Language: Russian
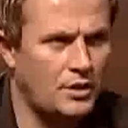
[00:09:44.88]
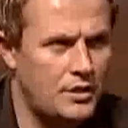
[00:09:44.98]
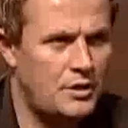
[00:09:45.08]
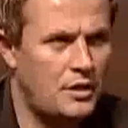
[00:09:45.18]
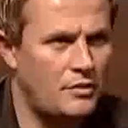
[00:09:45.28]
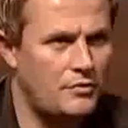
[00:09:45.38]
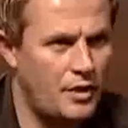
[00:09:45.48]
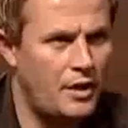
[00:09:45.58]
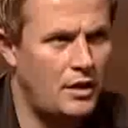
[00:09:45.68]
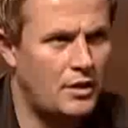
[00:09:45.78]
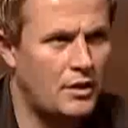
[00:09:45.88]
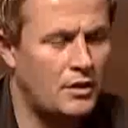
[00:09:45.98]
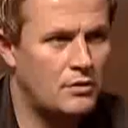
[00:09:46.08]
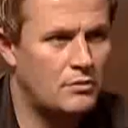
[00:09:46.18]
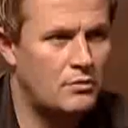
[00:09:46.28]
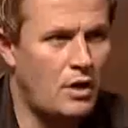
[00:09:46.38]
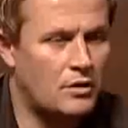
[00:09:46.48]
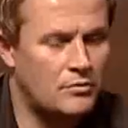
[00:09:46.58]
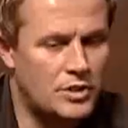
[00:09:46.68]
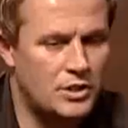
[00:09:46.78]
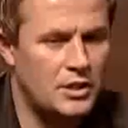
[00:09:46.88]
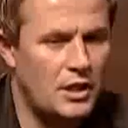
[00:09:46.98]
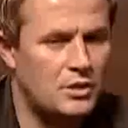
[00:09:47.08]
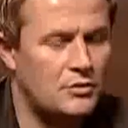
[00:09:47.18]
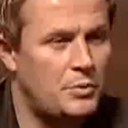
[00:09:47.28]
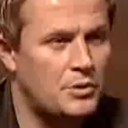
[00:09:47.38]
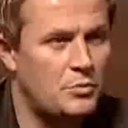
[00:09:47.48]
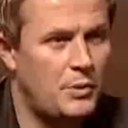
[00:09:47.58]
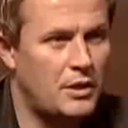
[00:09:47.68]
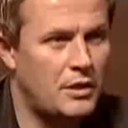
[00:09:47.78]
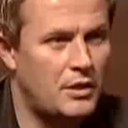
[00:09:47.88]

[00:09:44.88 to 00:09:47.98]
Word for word: искренне верили? Да, я верил. Ну, как? То, что... Мы же знали, что преступление